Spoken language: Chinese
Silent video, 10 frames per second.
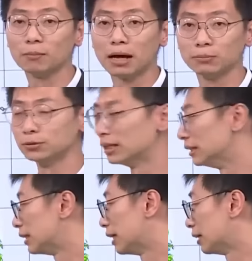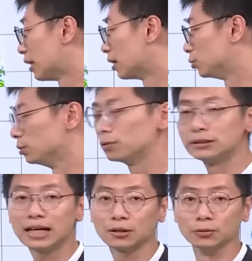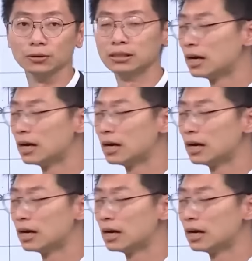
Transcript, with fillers: 东半部的一些呃局部的降雨。